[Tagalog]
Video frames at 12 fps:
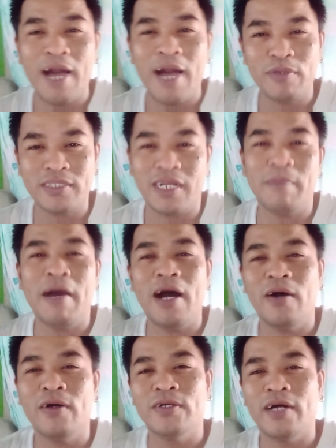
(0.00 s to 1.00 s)
maghapong
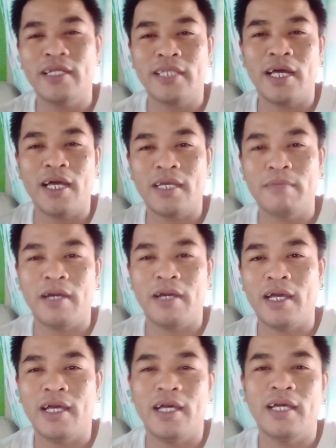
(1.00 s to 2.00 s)
trabaho no, at ang aking mga